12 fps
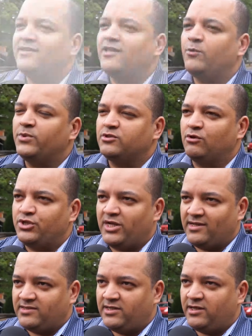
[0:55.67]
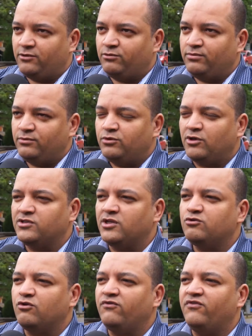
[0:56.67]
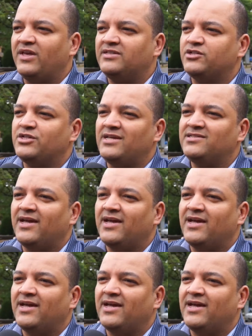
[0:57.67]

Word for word: A ideia é o pessoal chegar cedo, nosso centro de convivência